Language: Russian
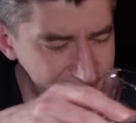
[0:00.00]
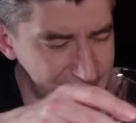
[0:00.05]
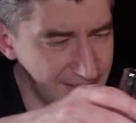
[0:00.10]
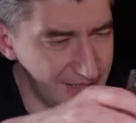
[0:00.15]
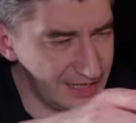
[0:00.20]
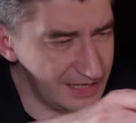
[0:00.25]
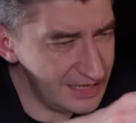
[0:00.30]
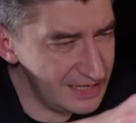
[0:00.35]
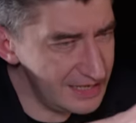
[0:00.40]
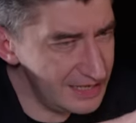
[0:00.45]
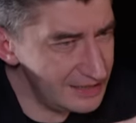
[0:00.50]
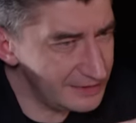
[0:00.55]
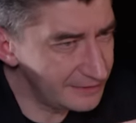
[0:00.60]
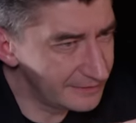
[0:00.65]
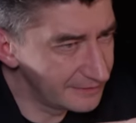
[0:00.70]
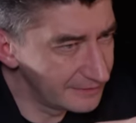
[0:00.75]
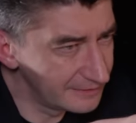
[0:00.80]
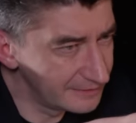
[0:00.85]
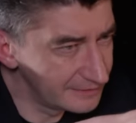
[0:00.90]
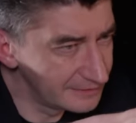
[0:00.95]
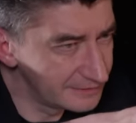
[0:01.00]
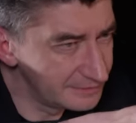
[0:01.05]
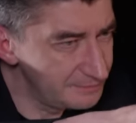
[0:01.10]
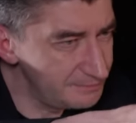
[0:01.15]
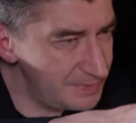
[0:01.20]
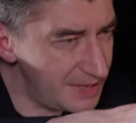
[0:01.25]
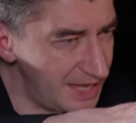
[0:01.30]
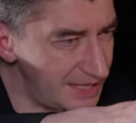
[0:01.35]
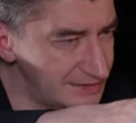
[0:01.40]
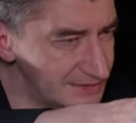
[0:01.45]

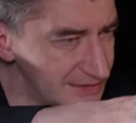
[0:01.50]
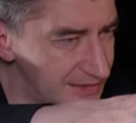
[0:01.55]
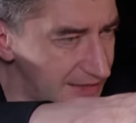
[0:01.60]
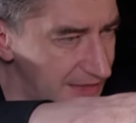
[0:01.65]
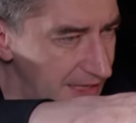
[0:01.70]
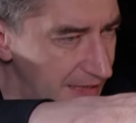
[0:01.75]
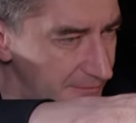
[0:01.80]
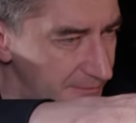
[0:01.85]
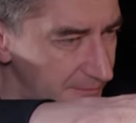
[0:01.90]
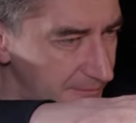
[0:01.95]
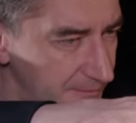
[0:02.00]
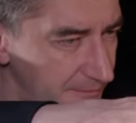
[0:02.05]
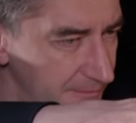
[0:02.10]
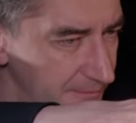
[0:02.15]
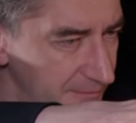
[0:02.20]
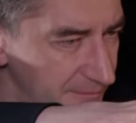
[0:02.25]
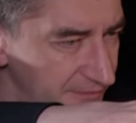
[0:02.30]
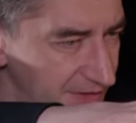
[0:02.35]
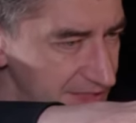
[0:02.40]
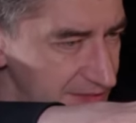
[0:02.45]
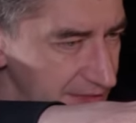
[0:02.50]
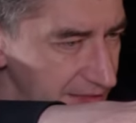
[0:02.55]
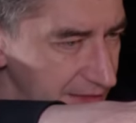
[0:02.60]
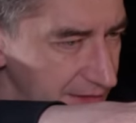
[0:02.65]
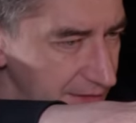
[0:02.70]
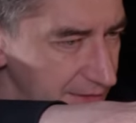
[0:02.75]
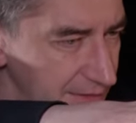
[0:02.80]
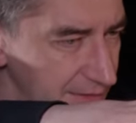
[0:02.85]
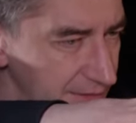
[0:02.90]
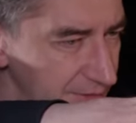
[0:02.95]
3-5 грамм воды.
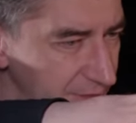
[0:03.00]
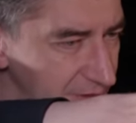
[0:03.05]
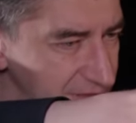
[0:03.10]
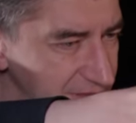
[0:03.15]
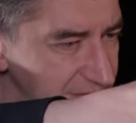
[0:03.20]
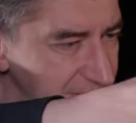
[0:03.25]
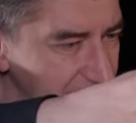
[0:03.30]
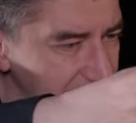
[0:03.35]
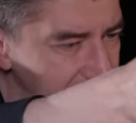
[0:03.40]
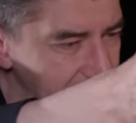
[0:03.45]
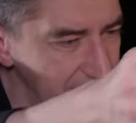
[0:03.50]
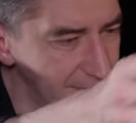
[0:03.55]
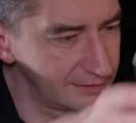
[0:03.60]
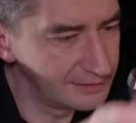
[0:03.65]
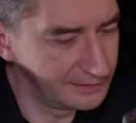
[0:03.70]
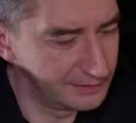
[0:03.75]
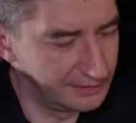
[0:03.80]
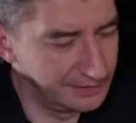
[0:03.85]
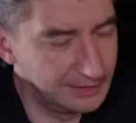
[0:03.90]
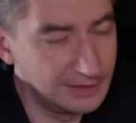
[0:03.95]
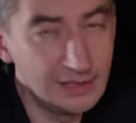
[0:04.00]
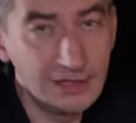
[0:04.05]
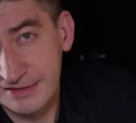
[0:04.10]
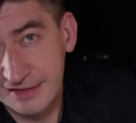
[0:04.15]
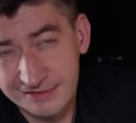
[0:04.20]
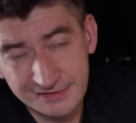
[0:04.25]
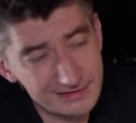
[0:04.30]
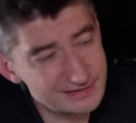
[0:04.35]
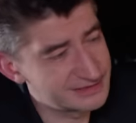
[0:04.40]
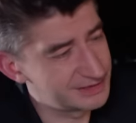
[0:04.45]
Вот так.
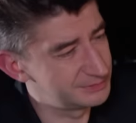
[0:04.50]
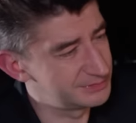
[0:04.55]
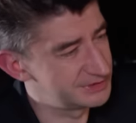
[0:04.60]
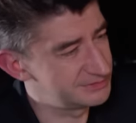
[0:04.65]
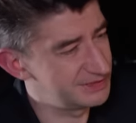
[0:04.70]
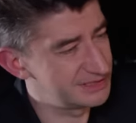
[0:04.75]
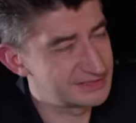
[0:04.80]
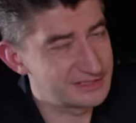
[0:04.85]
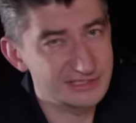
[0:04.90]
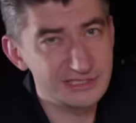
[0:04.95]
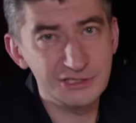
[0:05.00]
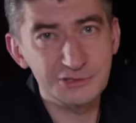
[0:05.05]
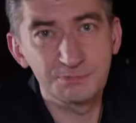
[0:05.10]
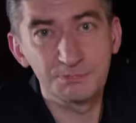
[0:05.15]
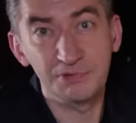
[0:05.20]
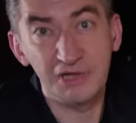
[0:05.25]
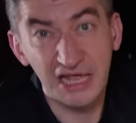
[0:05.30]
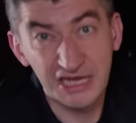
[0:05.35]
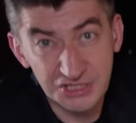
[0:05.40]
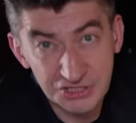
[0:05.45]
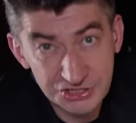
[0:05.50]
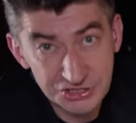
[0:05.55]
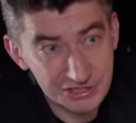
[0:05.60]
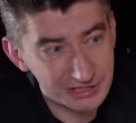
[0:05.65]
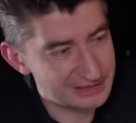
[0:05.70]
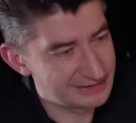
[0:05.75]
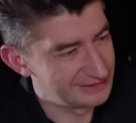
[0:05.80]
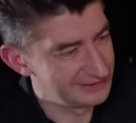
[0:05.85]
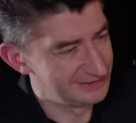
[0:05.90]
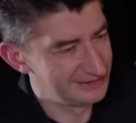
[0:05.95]
На английском называется splash.
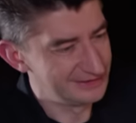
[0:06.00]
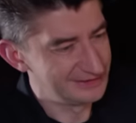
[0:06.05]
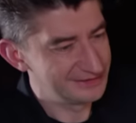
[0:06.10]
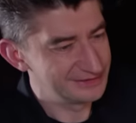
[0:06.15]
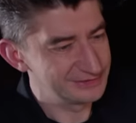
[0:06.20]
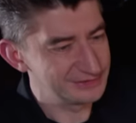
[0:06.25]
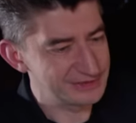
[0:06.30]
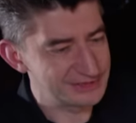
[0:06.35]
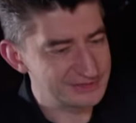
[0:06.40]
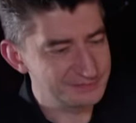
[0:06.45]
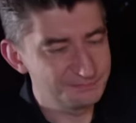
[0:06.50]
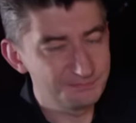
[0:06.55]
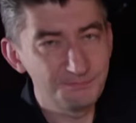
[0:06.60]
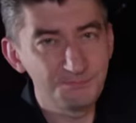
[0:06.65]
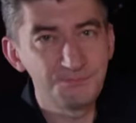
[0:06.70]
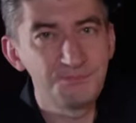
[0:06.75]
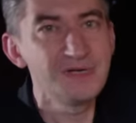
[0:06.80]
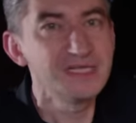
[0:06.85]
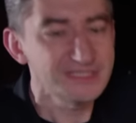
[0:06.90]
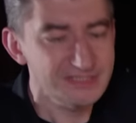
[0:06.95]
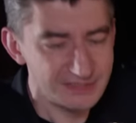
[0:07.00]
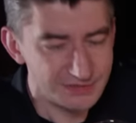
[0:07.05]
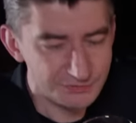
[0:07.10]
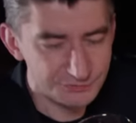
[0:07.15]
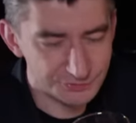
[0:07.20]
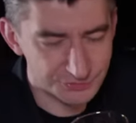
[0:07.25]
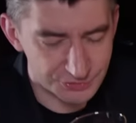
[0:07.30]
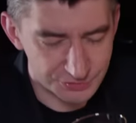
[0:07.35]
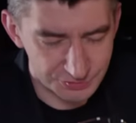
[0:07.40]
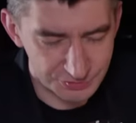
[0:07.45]
То есть
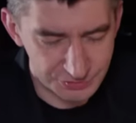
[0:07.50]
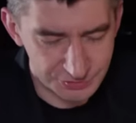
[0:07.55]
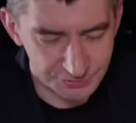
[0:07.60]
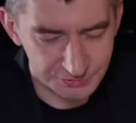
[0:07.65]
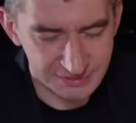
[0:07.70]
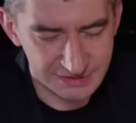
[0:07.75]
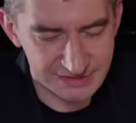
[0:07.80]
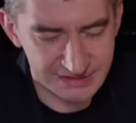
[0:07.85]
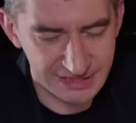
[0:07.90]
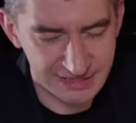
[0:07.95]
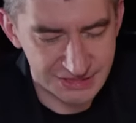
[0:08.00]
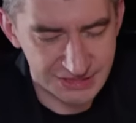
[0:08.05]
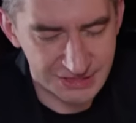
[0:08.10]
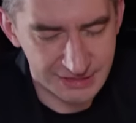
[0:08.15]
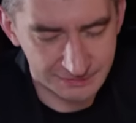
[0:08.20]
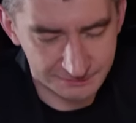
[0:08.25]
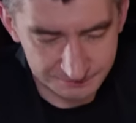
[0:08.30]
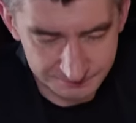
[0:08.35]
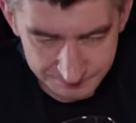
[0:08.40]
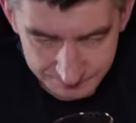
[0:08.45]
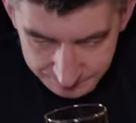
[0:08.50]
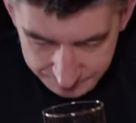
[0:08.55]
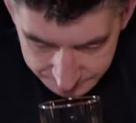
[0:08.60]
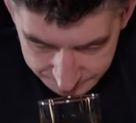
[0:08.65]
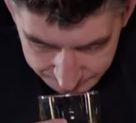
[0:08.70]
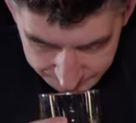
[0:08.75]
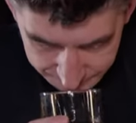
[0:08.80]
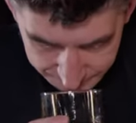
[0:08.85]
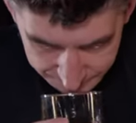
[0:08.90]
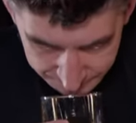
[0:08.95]
плеснуть чуть-чуть. Зачем?
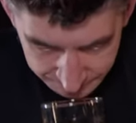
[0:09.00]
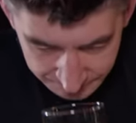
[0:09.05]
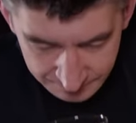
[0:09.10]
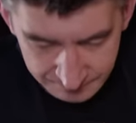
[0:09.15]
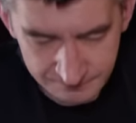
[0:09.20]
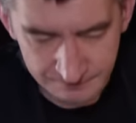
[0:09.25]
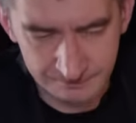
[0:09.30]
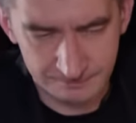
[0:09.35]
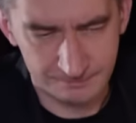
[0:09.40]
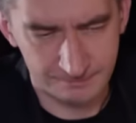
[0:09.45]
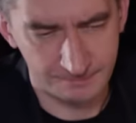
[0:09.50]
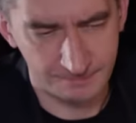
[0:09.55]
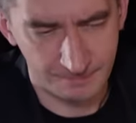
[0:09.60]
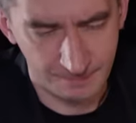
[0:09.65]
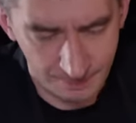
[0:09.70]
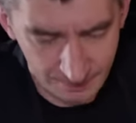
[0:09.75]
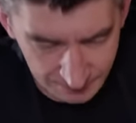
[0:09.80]
М-м.